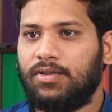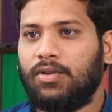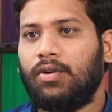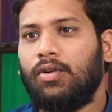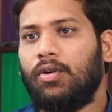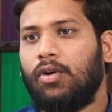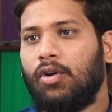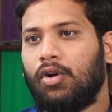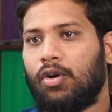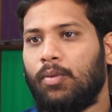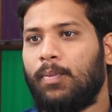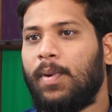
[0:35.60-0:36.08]
సో
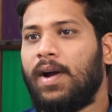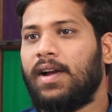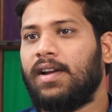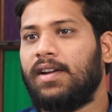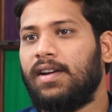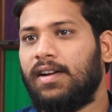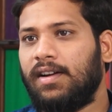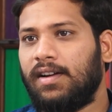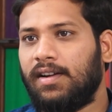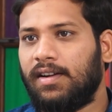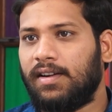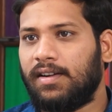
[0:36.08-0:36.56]
ఒక పక్క
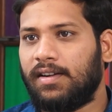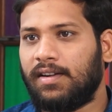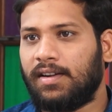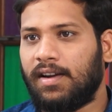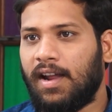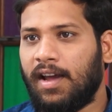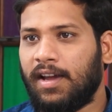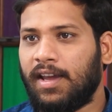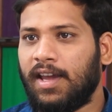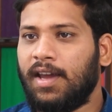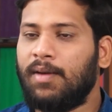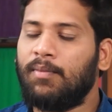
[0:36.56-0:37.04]

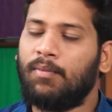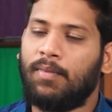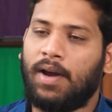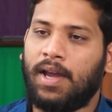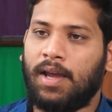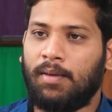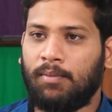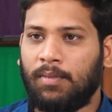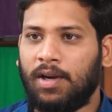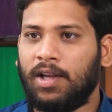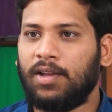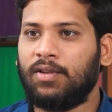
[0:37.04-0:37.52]
నాకేం
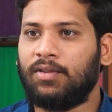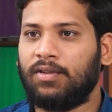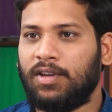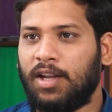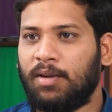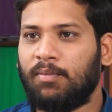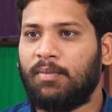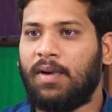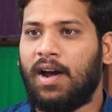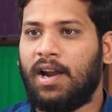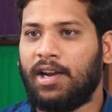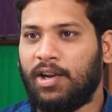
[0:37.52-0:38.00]
భయం లేదు
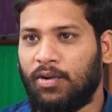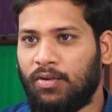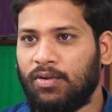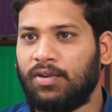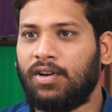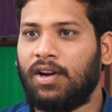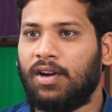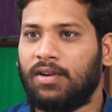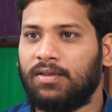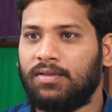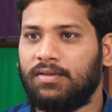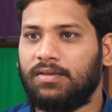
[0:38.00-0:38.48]
నేను బాగానే
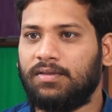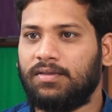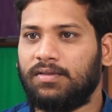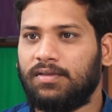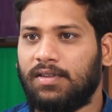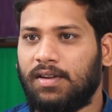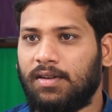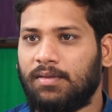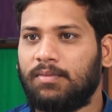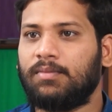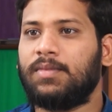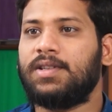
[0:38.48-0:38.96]
ఉన్నాను
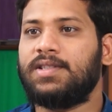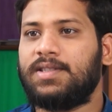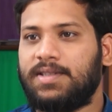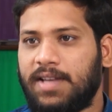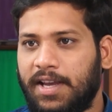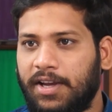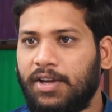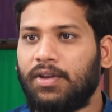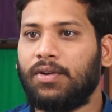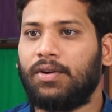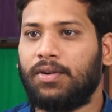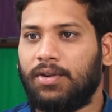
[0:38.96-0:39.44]
నాకు మంచి
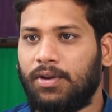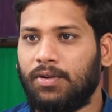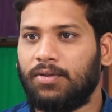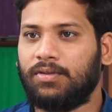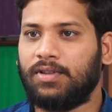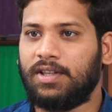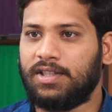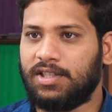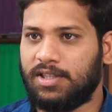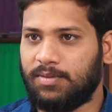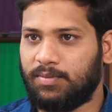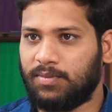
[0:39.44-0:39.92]
సెక్యూరిటీ
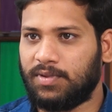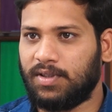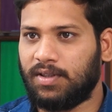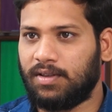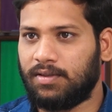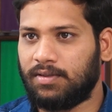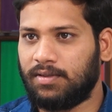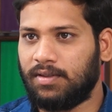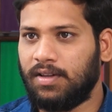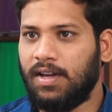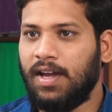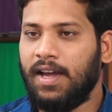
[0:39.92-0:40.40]
ఉందని
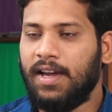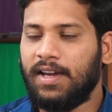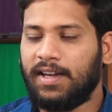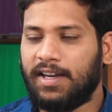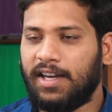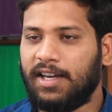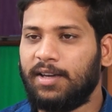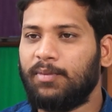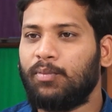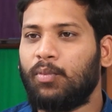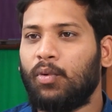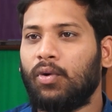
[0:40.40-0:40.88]
చెప్తున్నాను
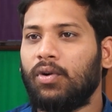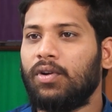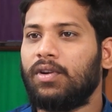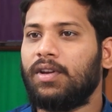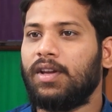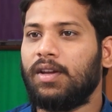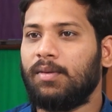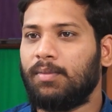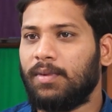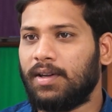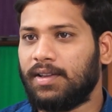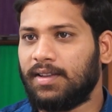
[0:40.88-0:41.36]
కానీ పో
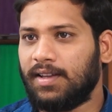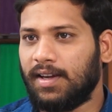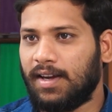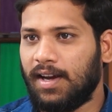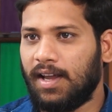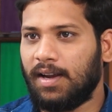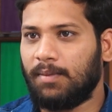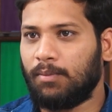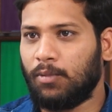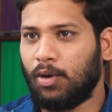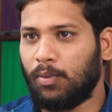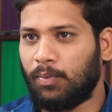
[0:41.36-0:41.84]
ఈ మధ్య
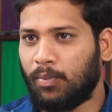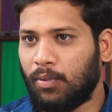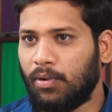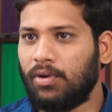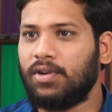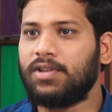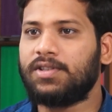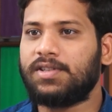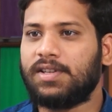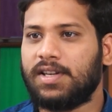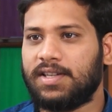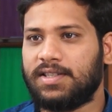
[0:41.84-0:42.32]
కాలంలో
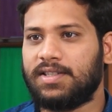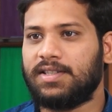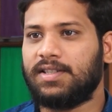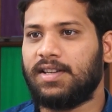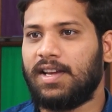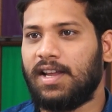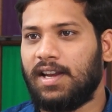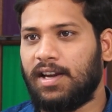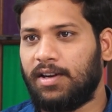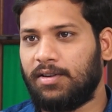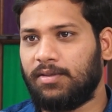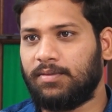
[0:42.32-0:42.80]
పోలీస్
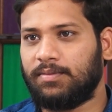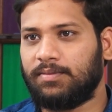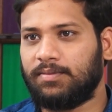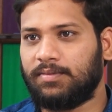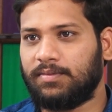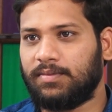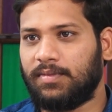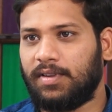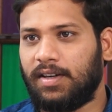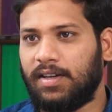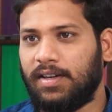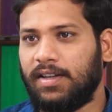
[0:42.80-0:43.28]
స్టేషన్కి వెళ్ళడం
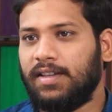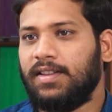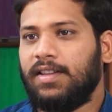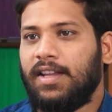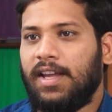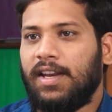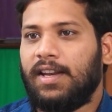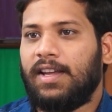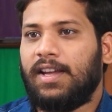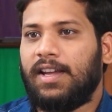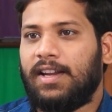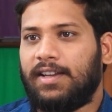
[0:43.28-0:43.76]
అంటే
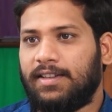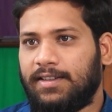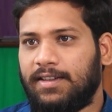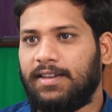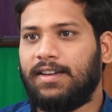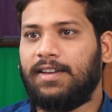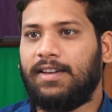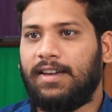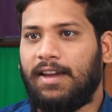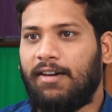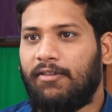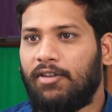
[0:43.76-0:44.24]
దేనికి
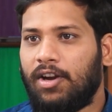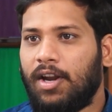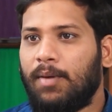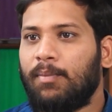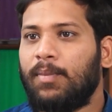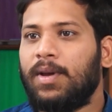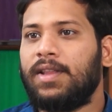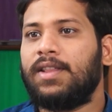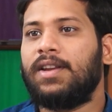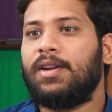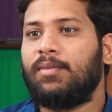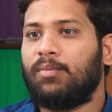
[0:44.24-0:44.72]
ఏమన్నా
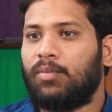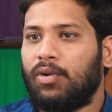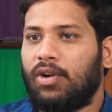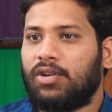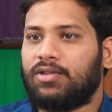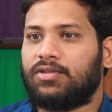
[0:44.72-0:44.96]
బెదిరింపులు